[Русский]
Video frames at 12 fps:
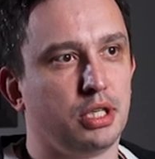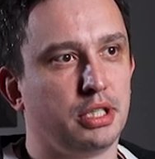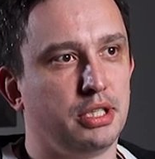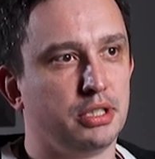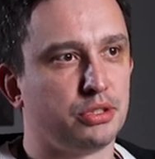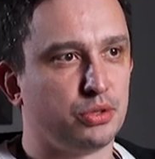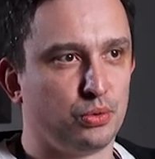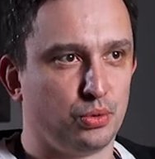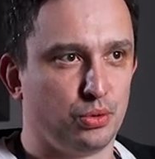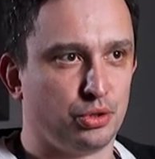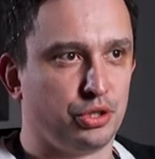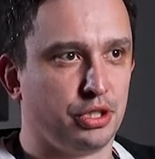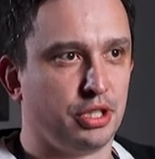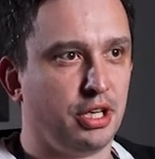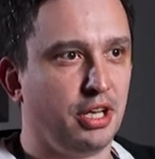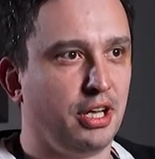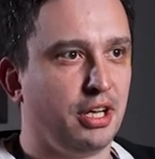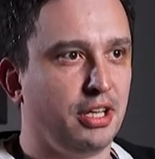отец художник,
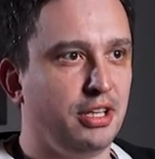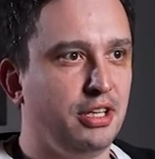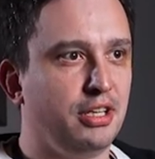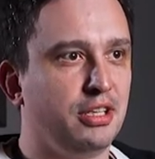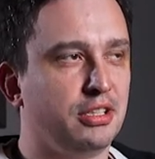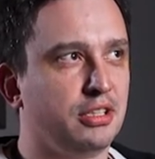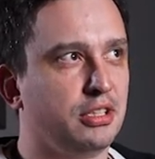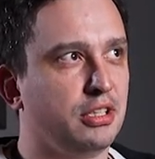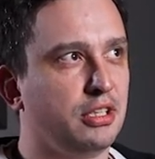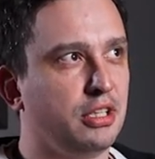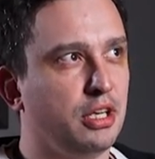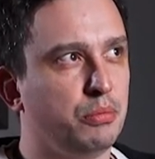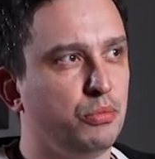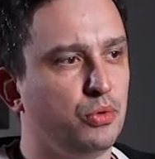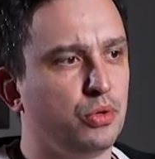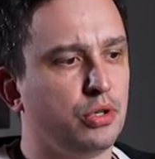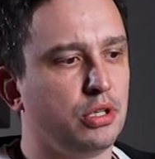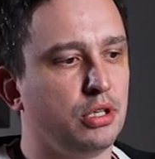и э, я
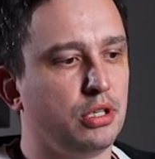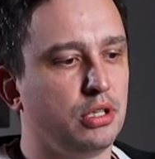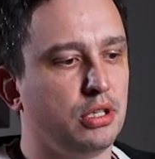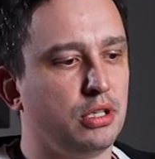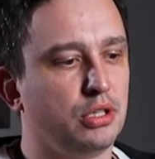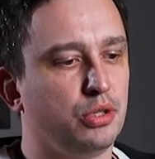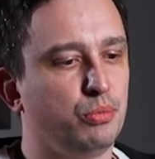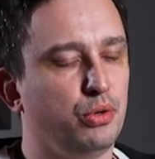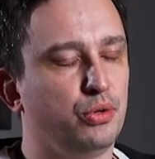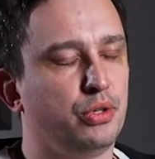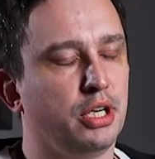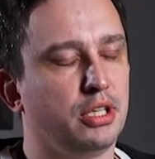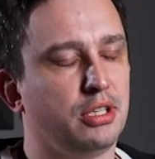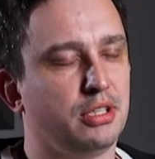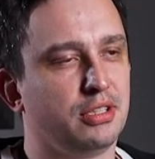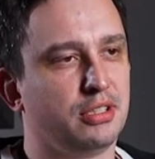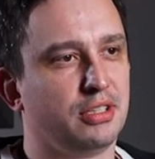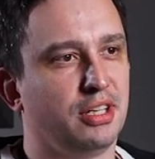мог наблюдать
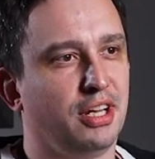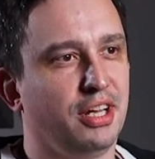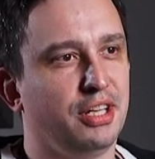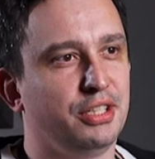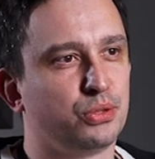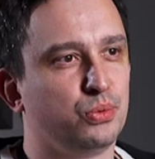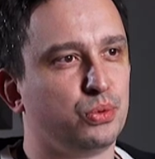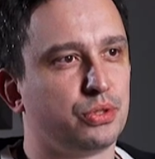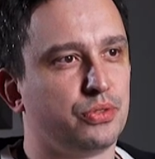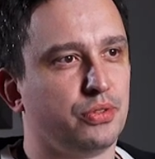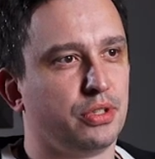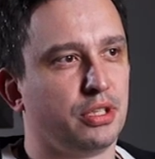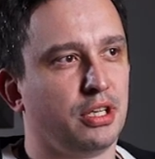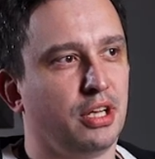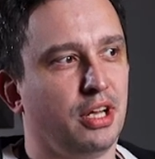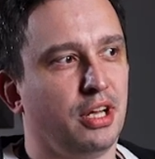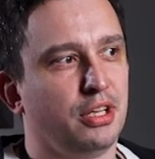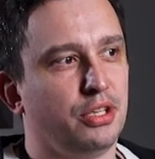искусство
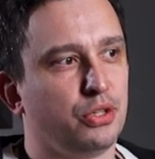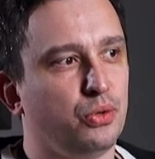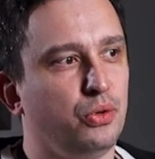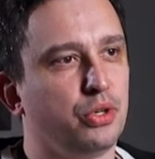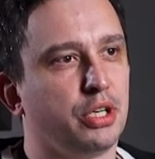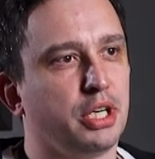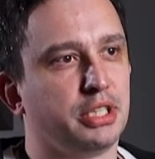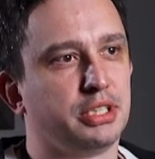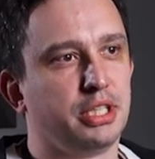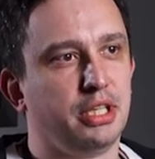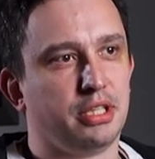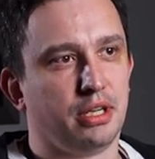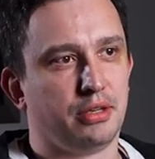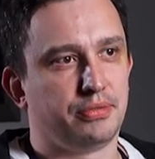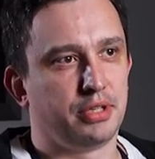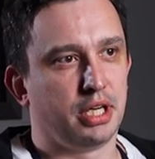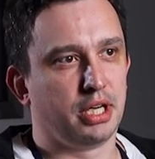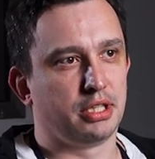не только как зритель в
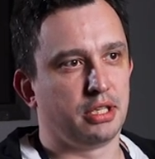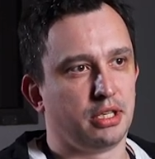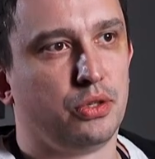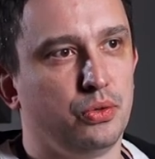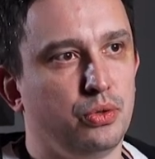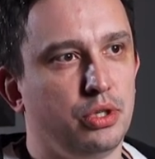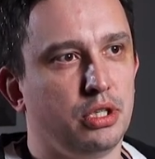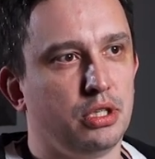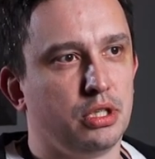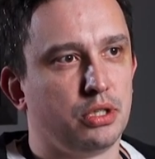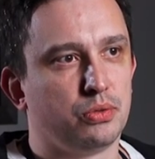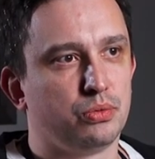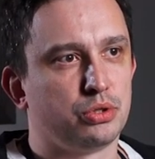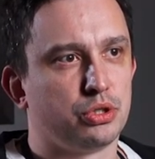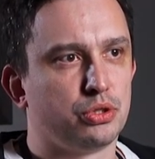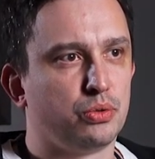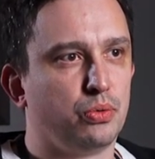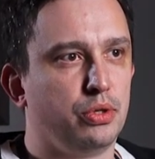театре, но и окунуться
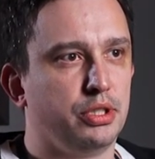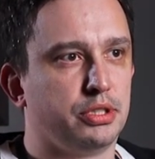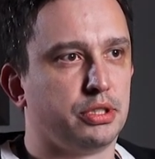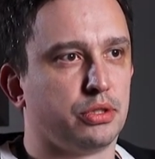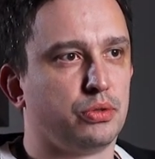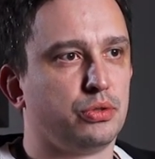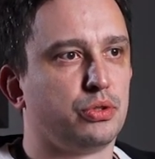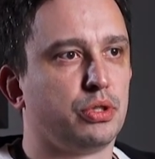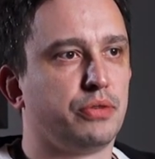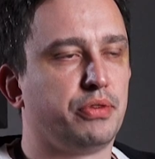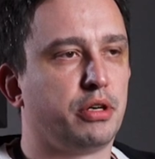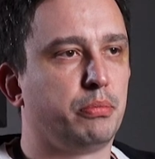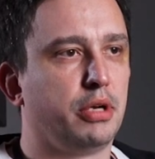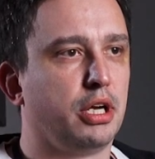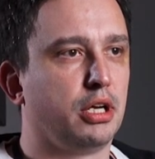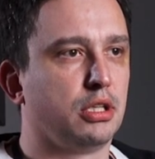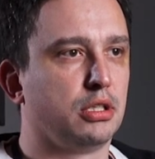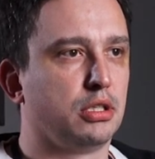за кулисы. То есть он
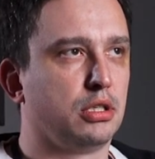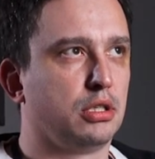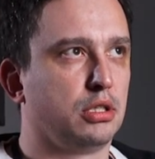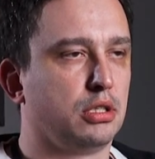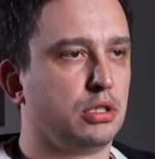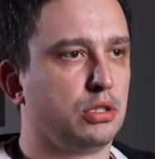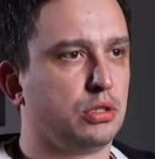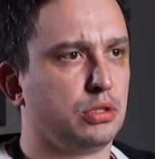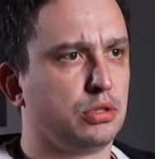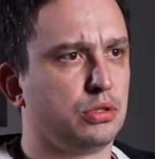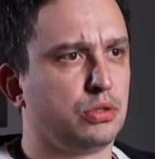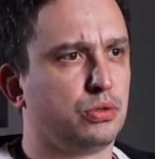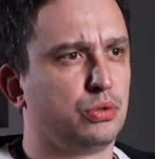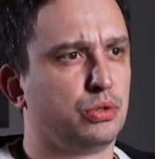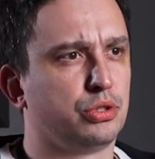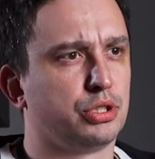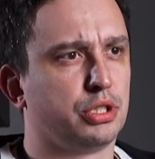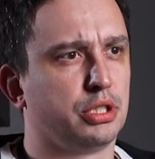оформлял э,
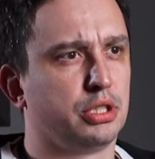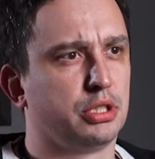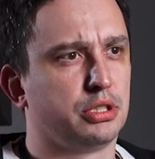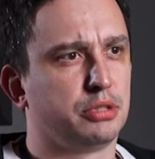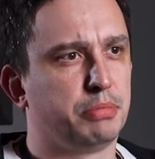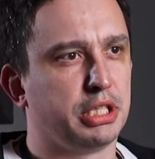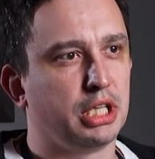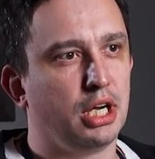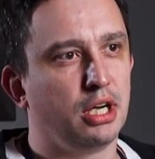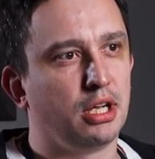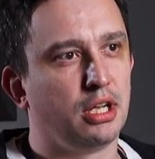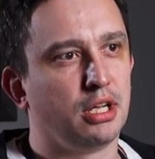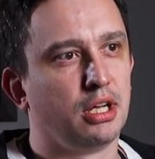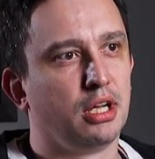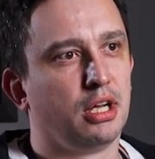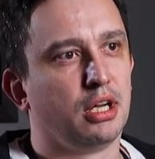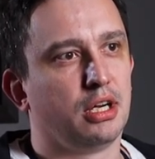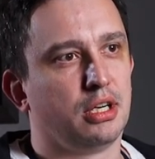художественные спектакли,
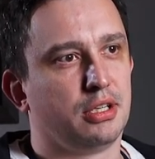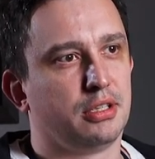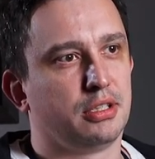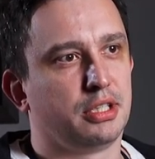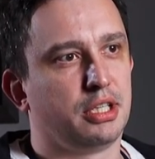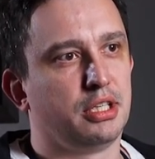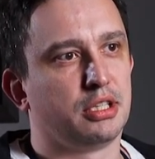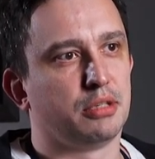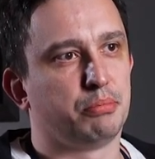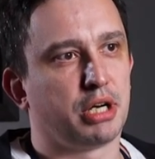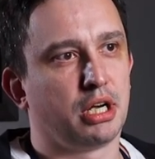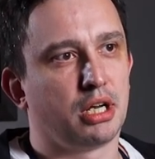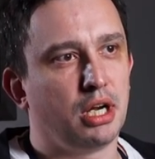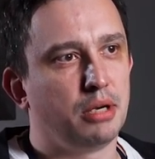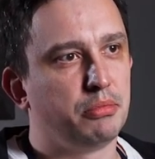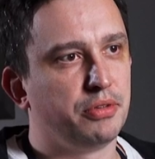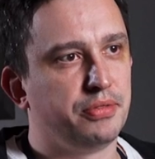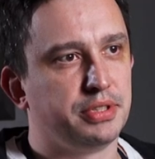э, какие-то
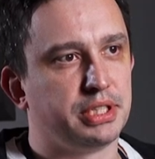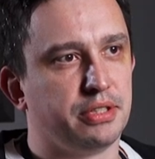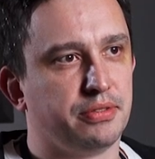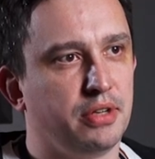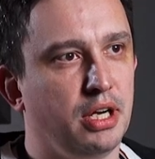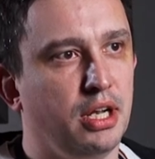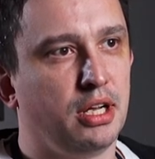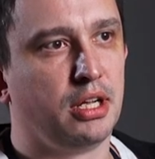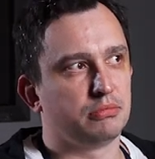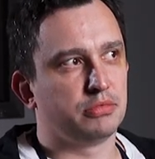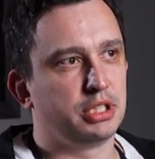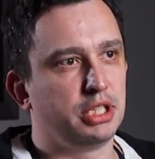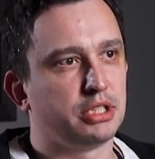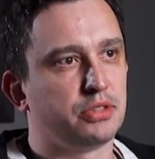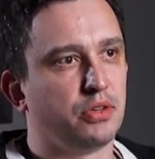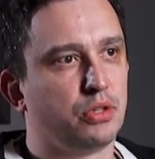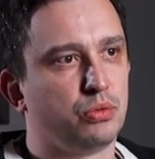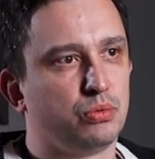программы, фестивали. С
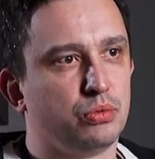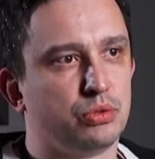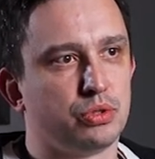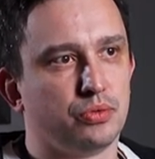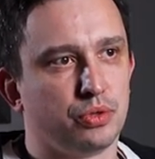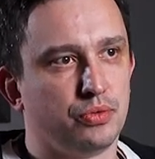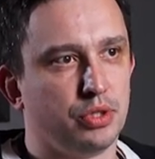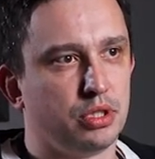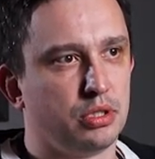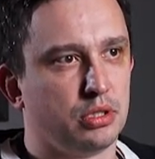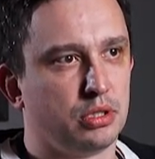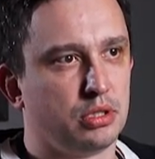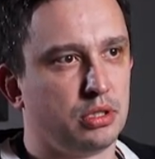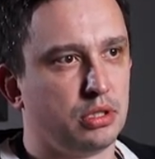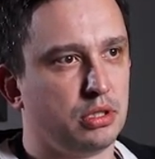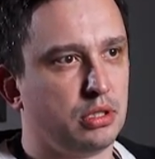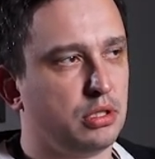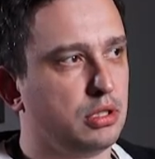детства окунулся вот в этот
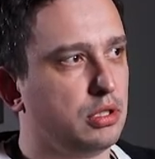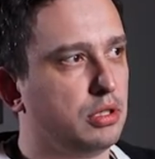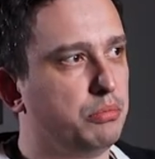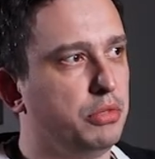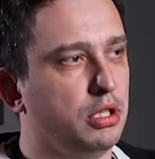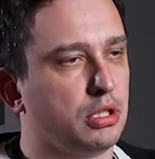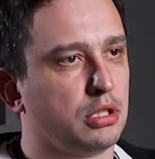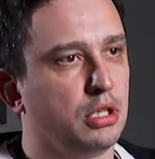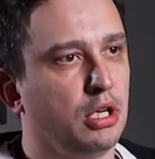э, мир.